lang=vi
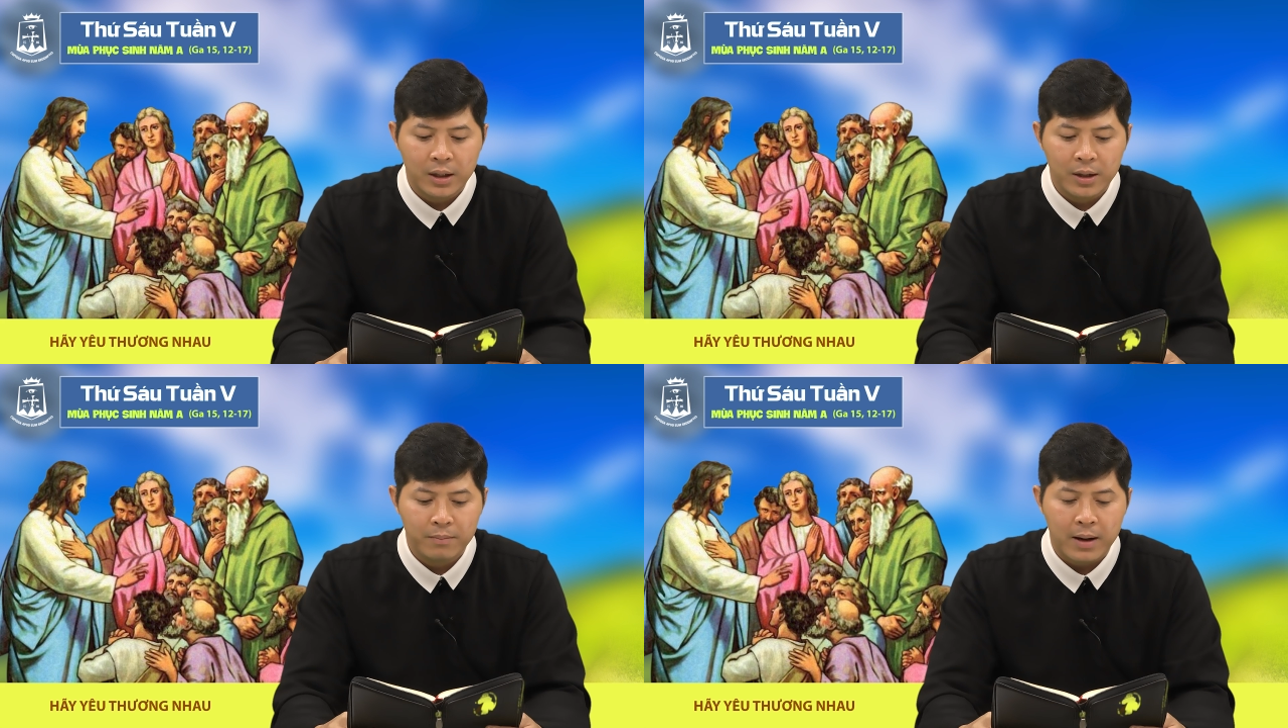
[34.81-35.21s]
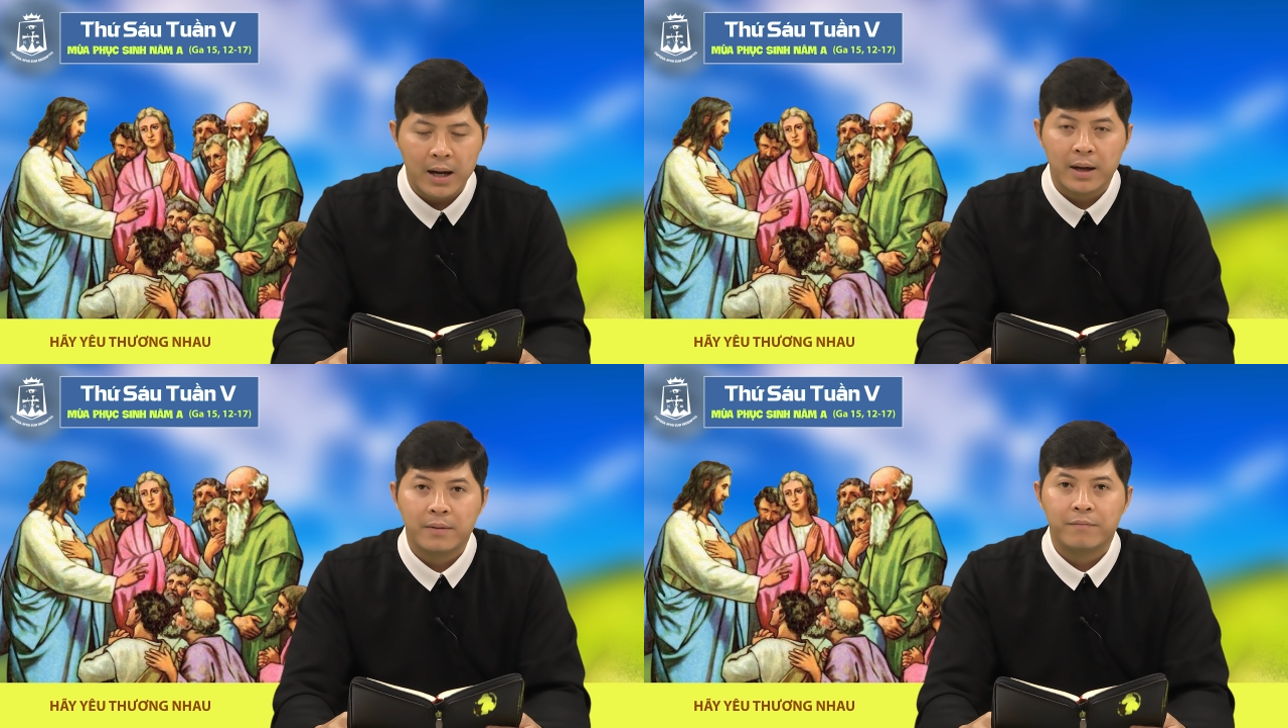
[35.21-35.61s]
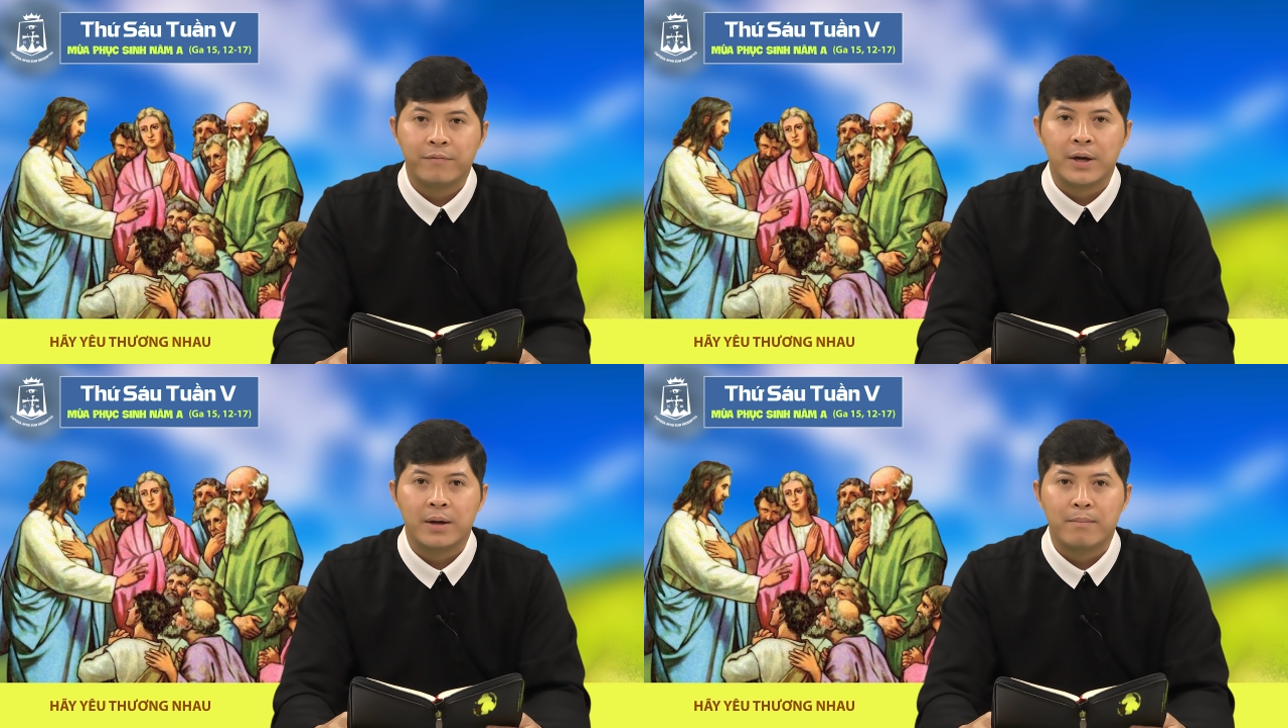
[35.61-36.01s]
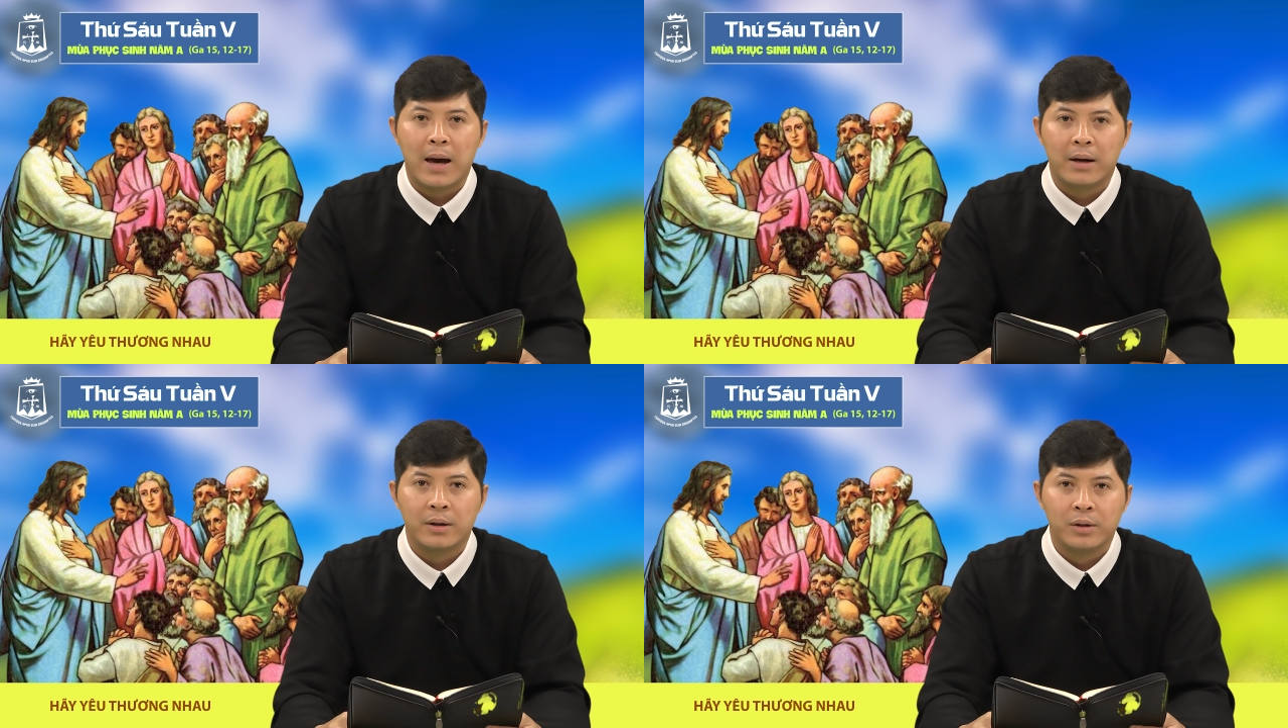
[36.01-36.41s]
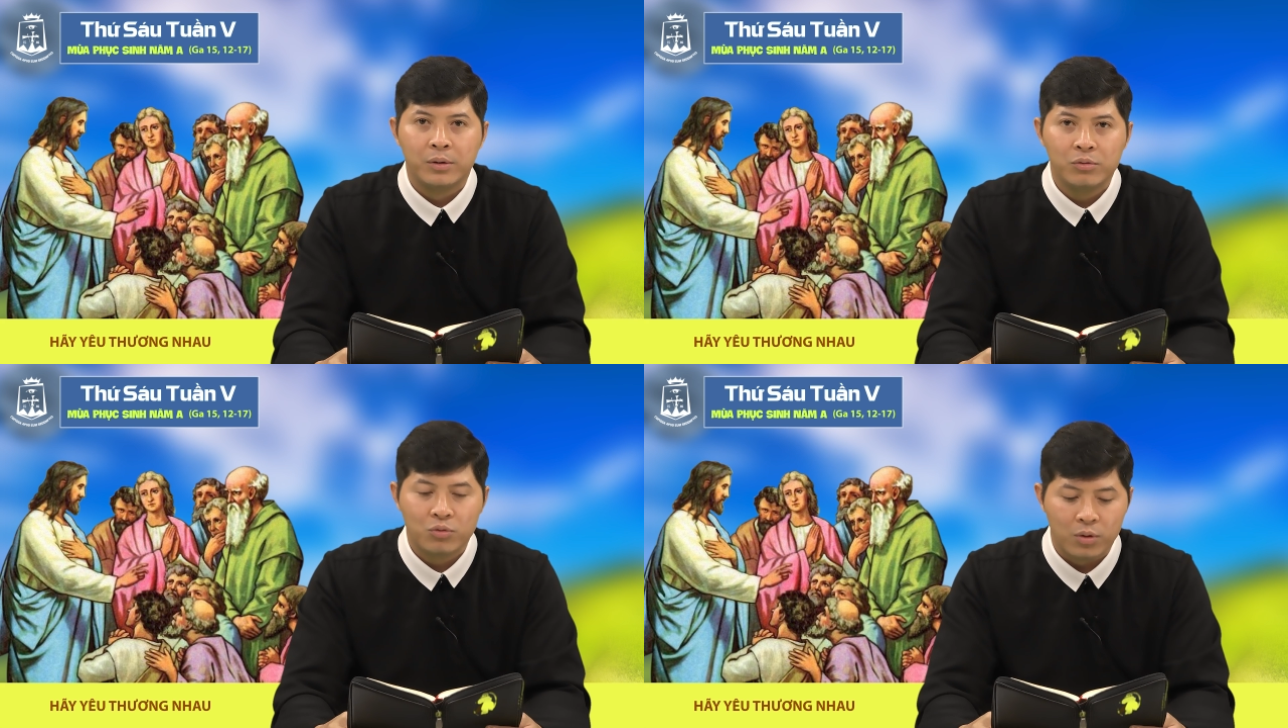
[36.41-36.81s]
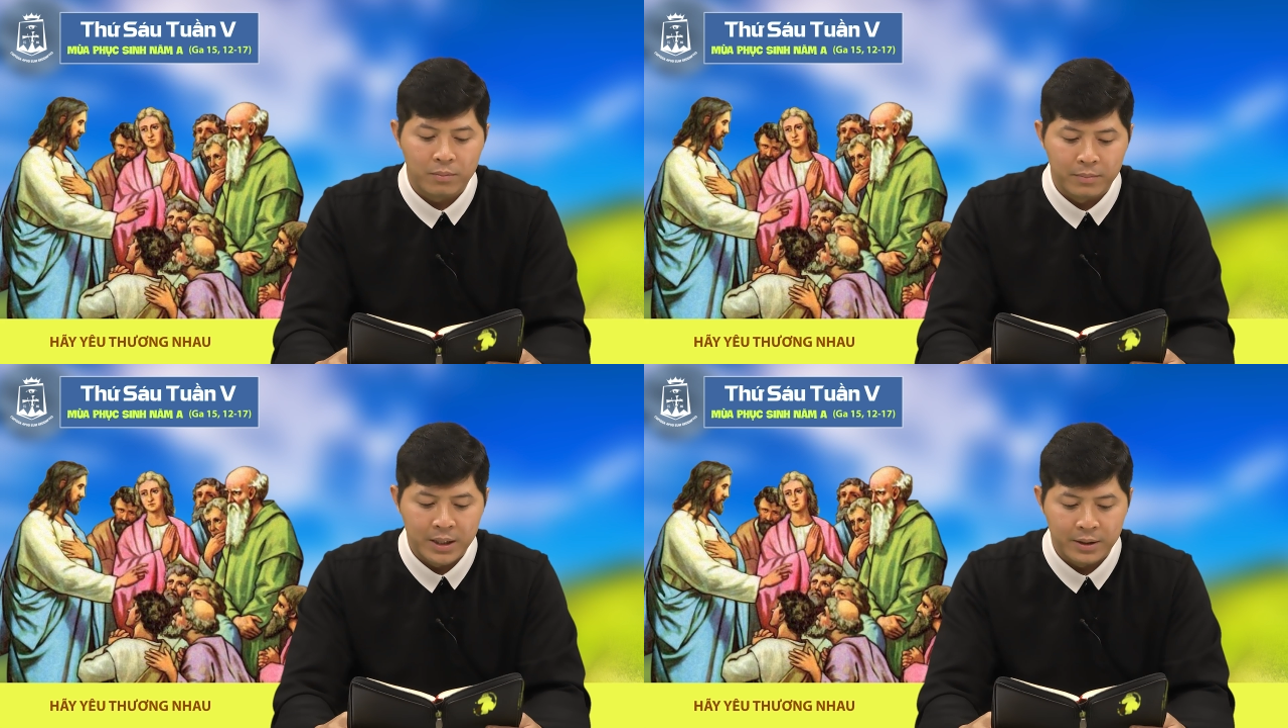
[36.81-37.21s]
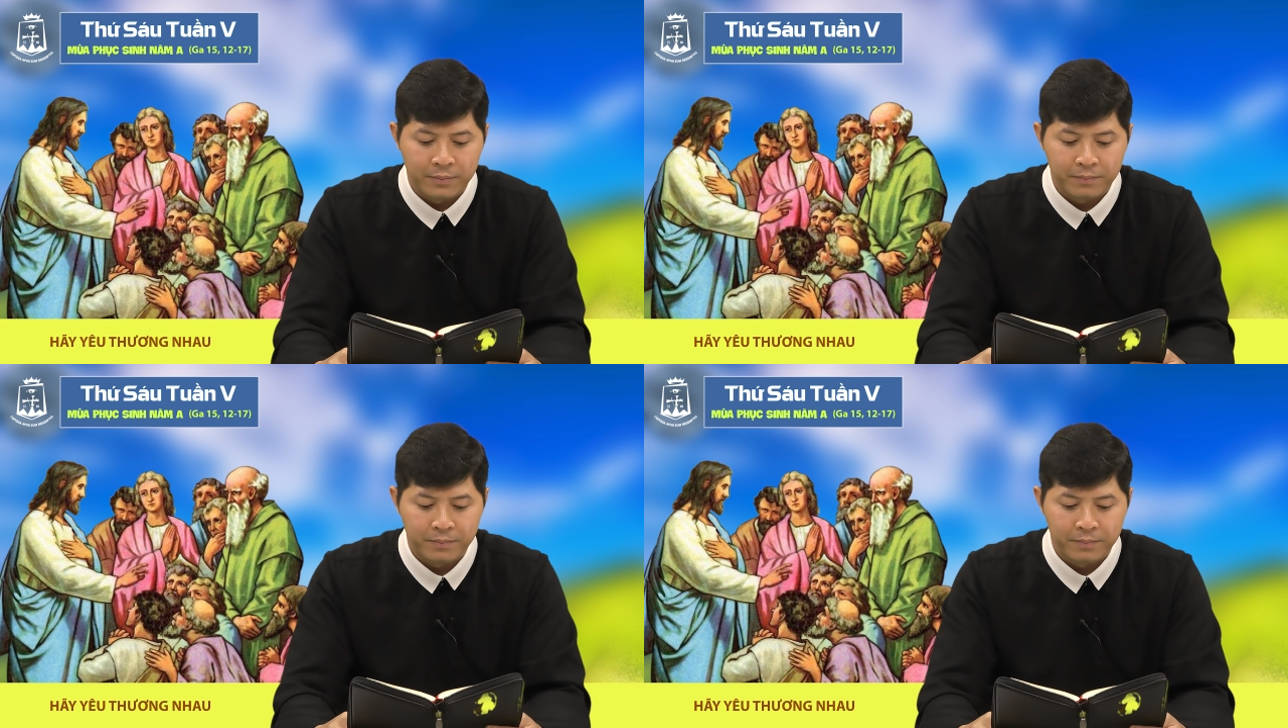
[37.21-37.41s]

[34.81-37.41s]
tính mạng vì bạn hữu của mình.